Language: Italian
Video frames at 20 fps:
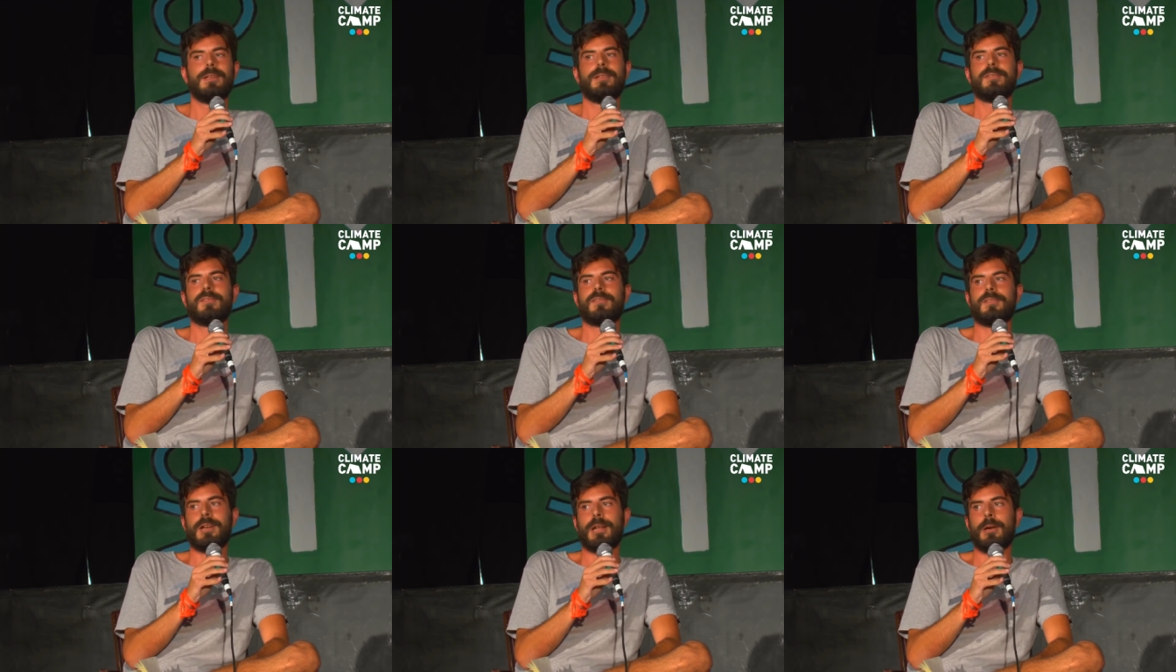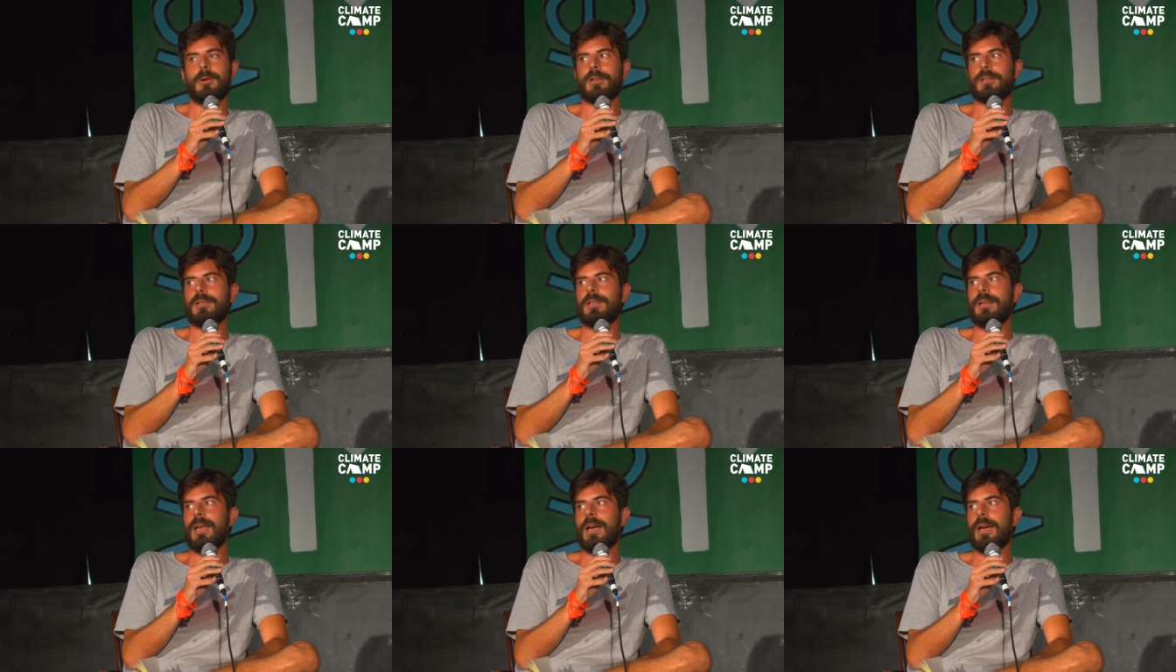
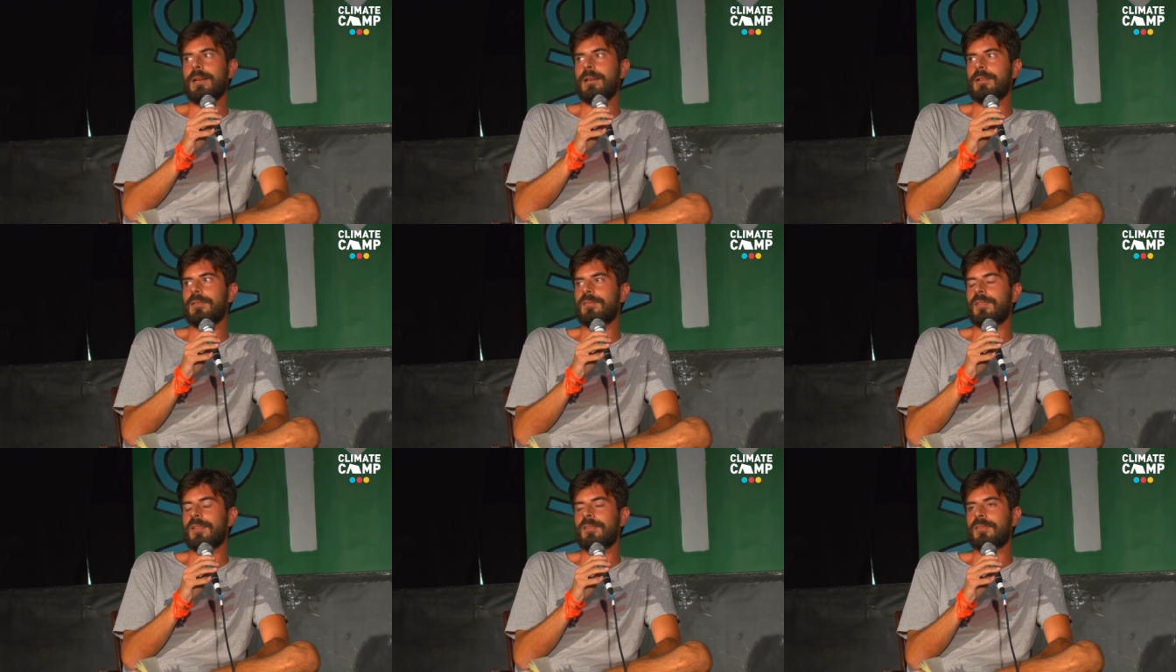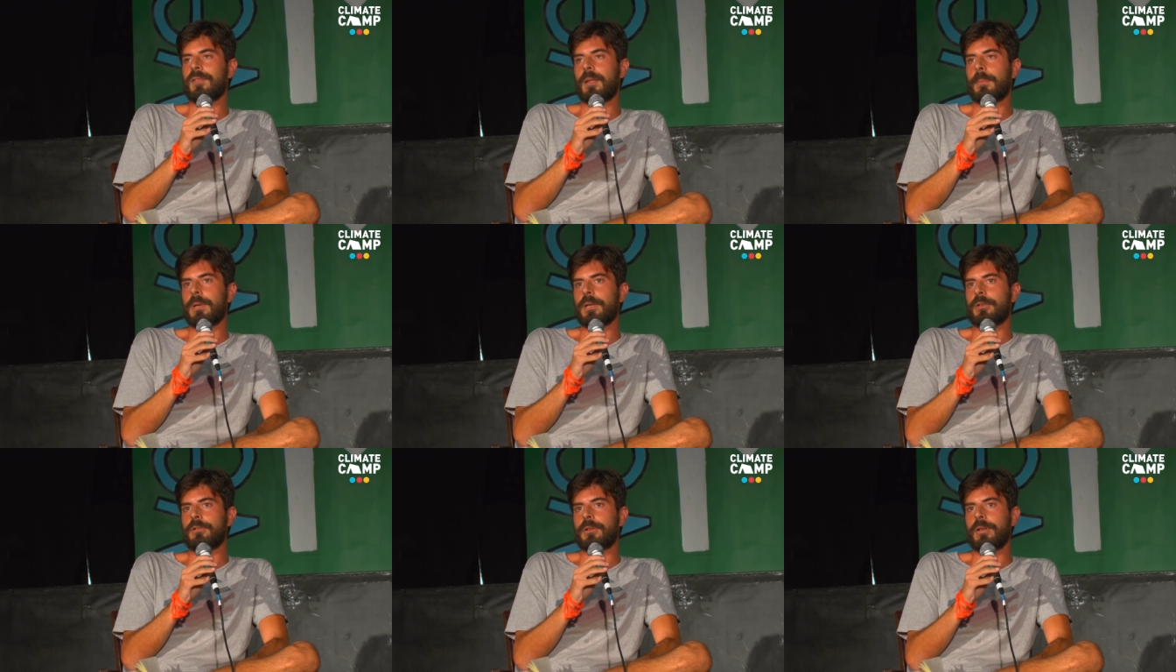straordinarie e senza
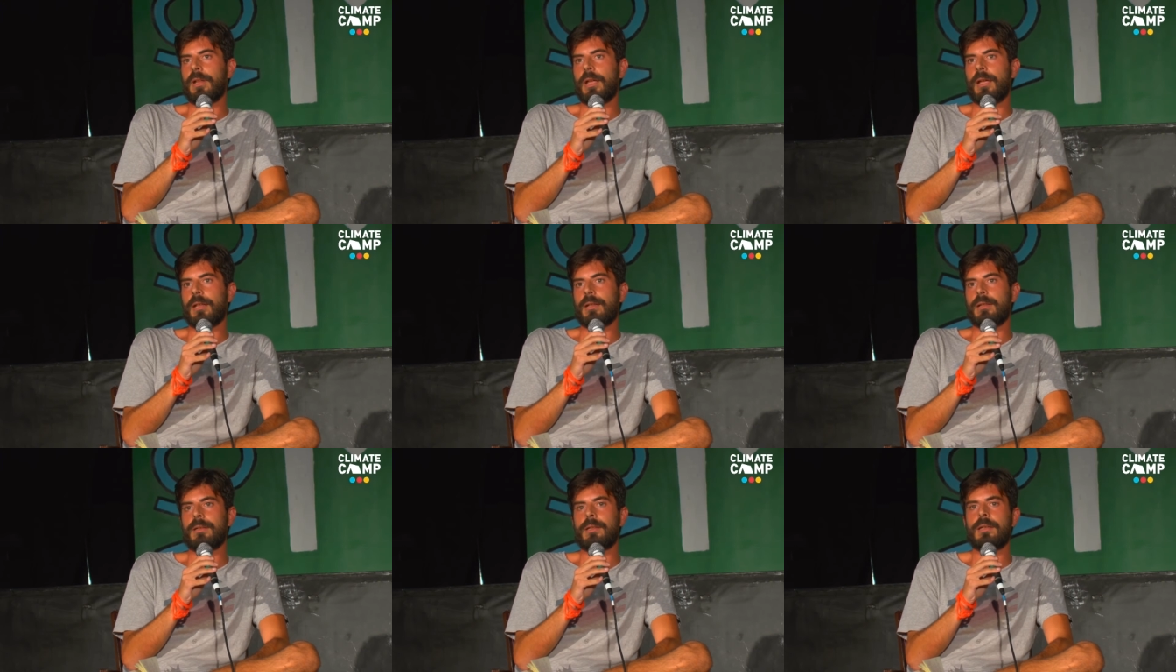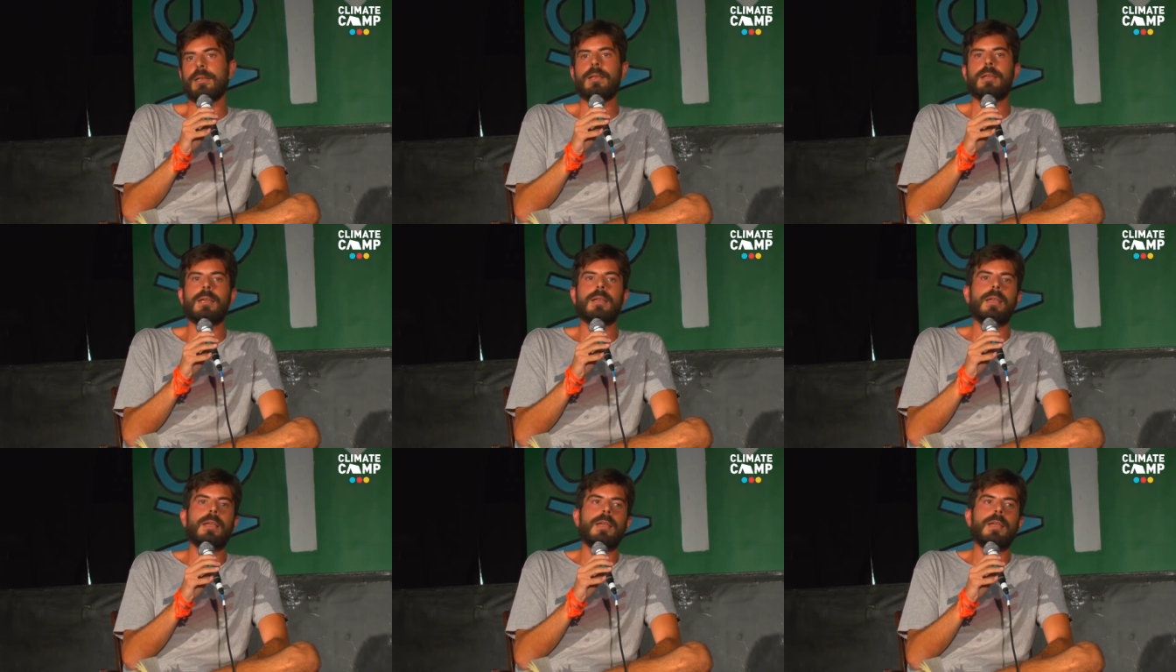precedenti